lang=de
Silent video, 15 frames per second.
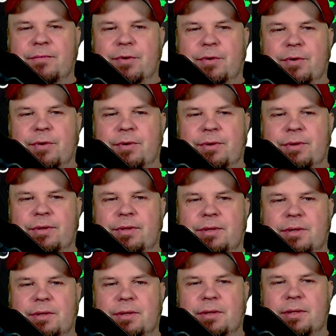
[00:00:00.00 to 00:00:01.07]

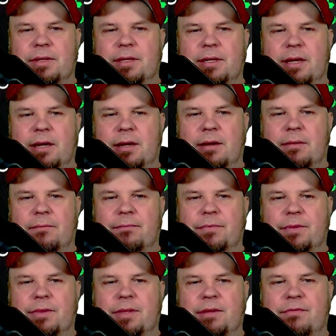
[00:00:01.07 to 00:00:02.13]
Und ja,
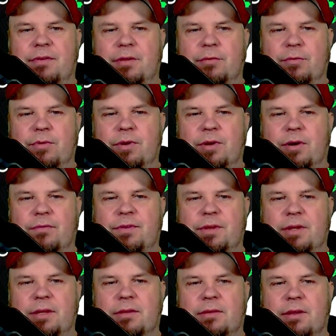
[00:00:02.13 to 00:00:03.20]
sie versuchen auf
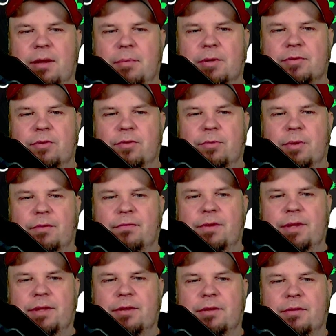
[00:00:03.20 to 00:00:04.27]
die
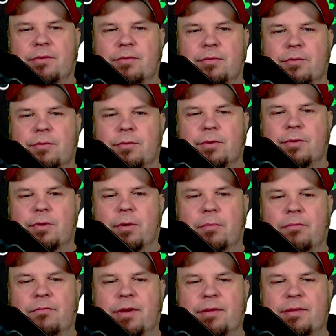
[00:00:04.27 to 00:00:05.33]
Cybertron-Oberfläche zu
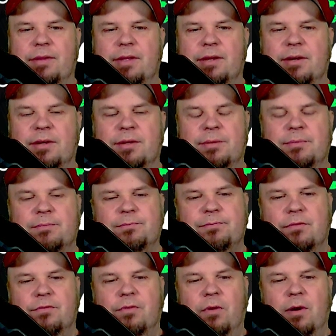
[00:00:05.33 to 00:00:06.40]
kommen, was ihre
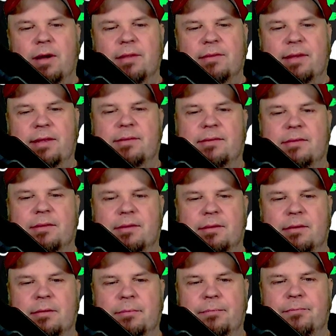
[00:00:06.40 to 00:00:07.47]

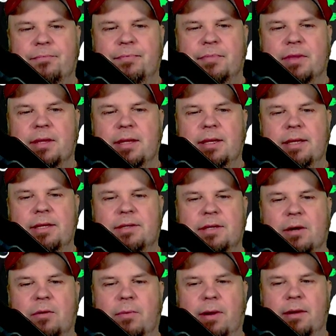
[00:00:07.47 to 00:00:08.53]
Vorgesetzte
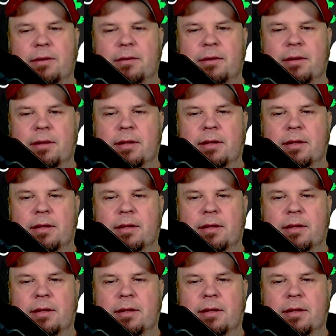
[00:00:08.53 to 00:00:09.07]
Lita One,